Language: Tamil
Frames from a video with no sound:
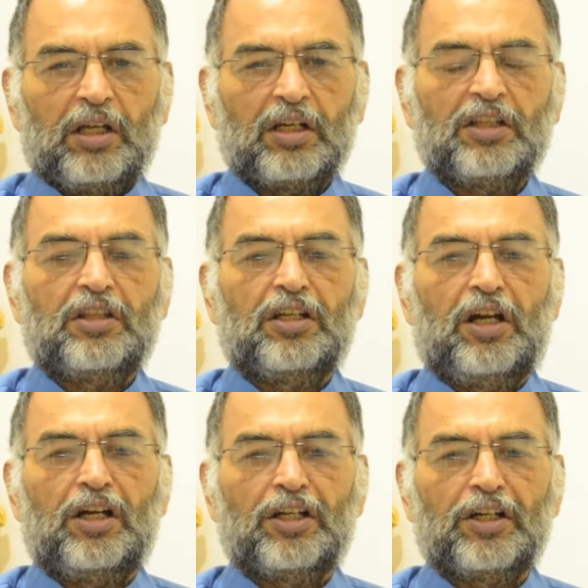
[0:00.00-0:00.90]
இரத்த
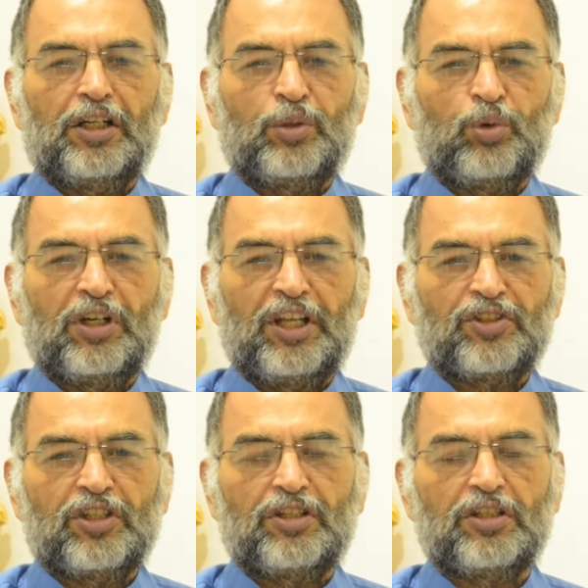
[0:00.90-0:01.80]
நாளங்களில் உள்ளே
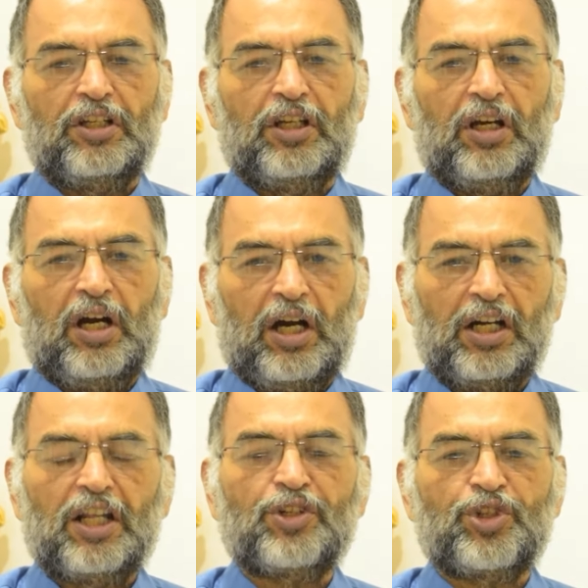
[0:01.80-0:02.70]
சென்று
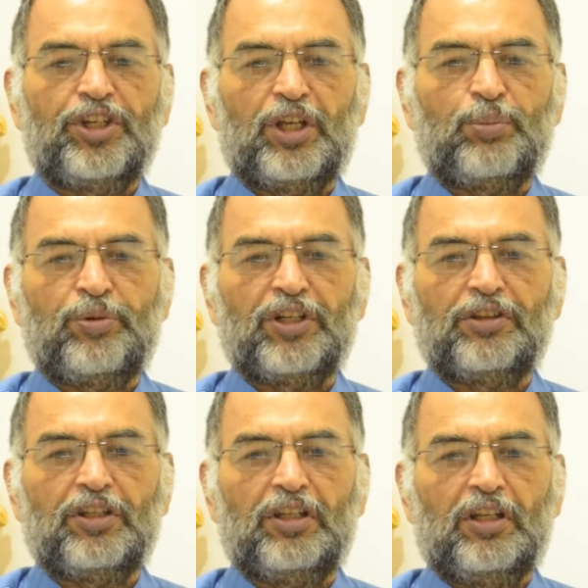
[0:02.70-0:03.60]
அழற்சி
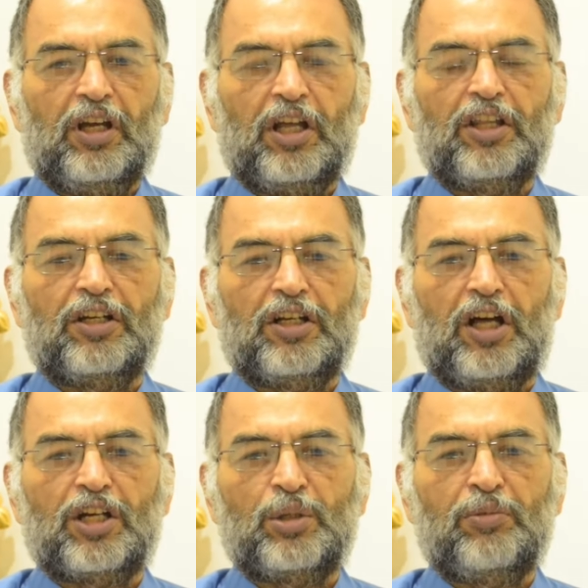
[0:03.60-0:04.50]
ஏற்படுத்தி அதன்
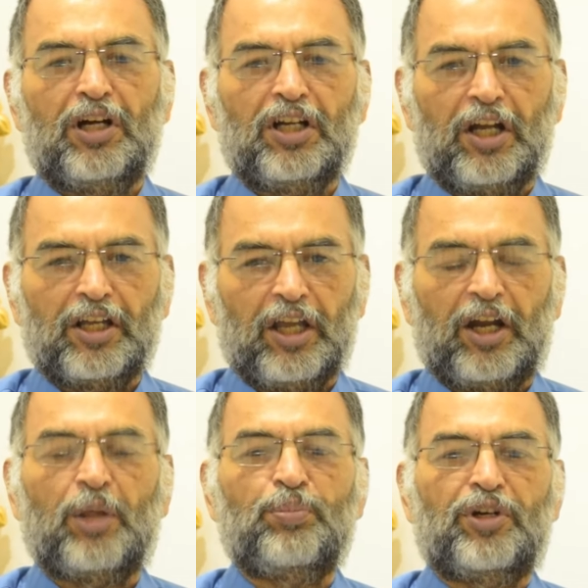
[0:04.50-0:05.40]
காரணமாக அங்கே
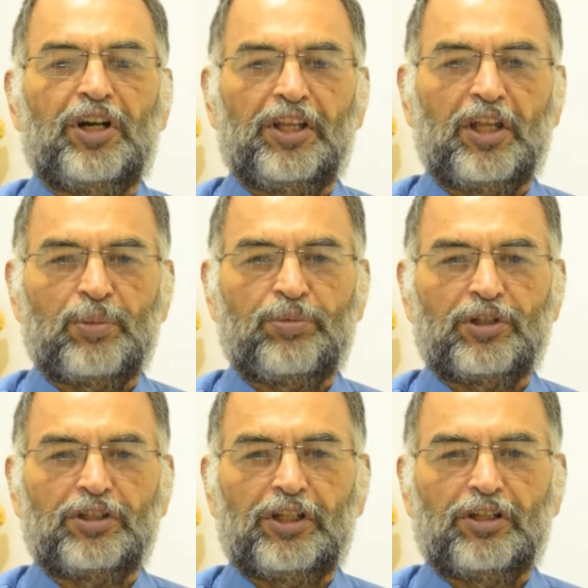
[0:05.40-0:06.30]
அடைப்புகளை
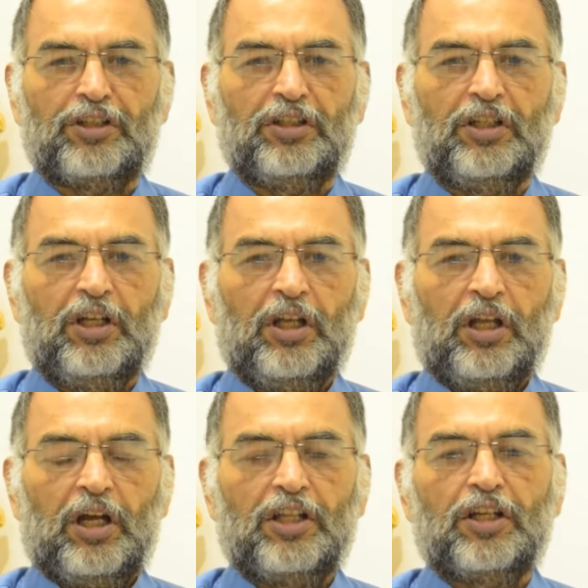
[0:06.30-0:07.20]
ஏற்படுத்துகிறது
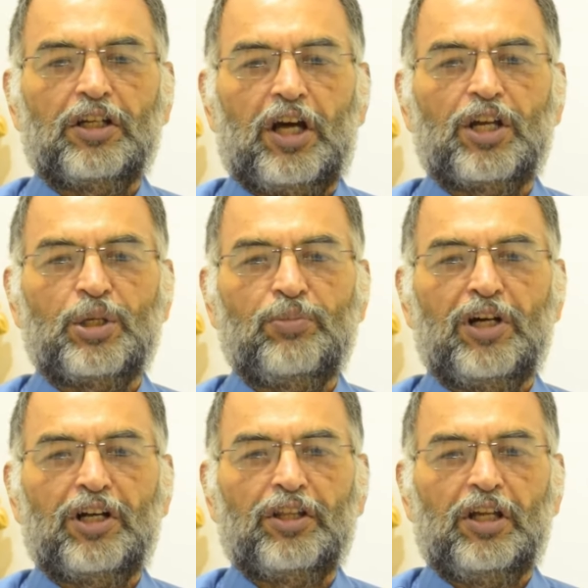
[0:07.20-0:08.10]
அதன்
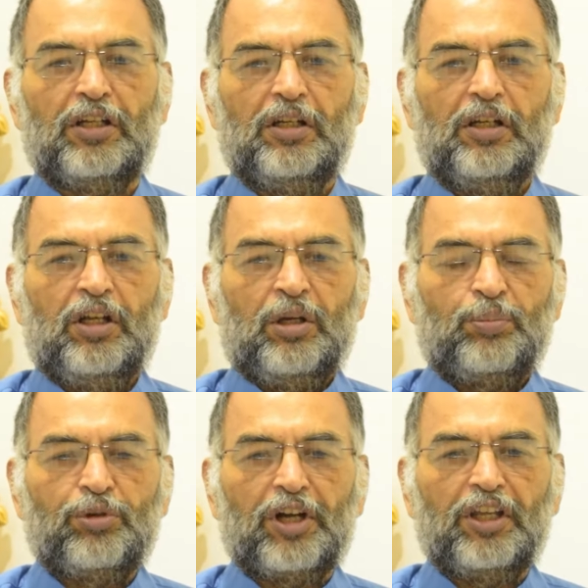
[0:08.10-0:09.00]
காரணமாக தான்
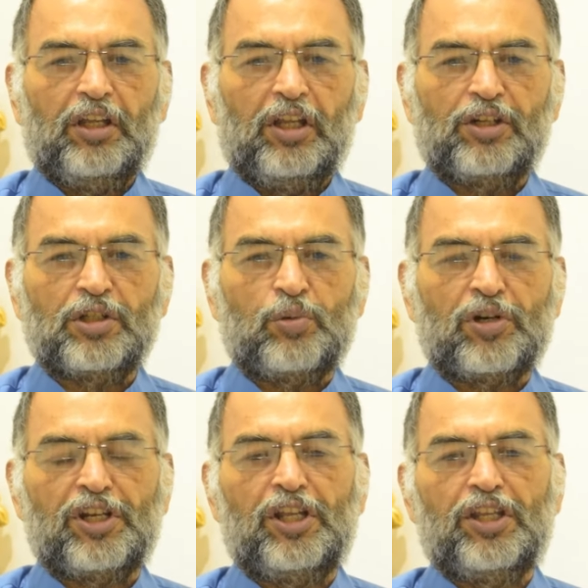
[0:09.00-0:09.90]
புகை என்ற
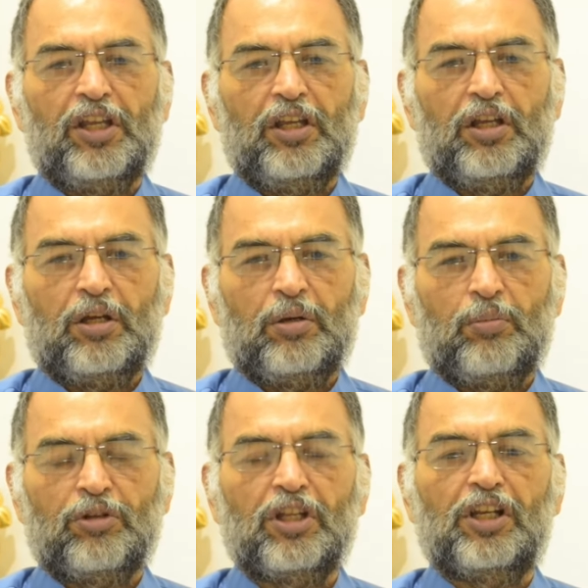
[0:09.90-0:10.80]
உடனேயே
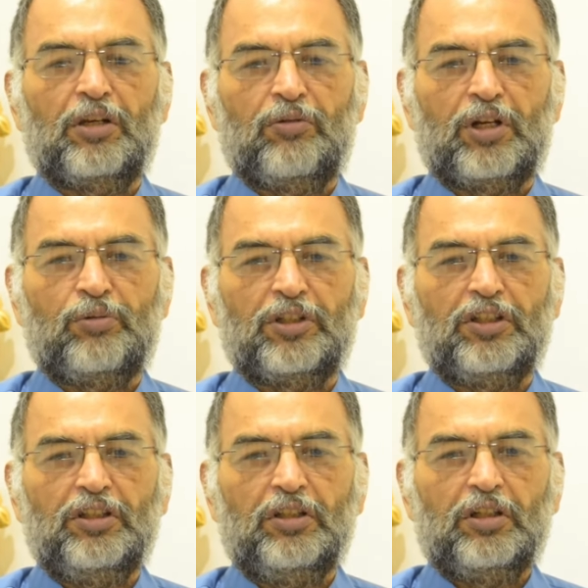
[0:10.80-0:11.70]
முதலில்
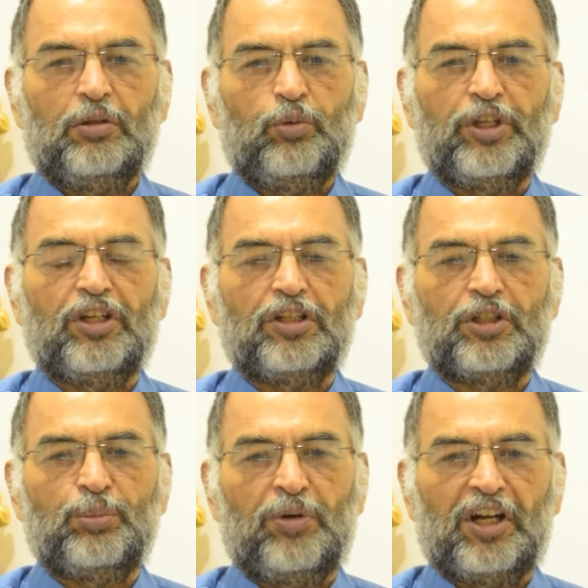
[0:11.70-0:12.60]
வருவது
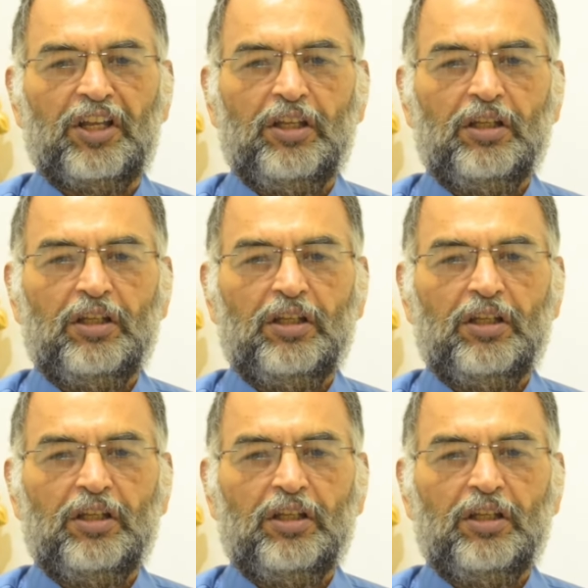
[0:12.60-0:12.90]
உயிருக்கு பகை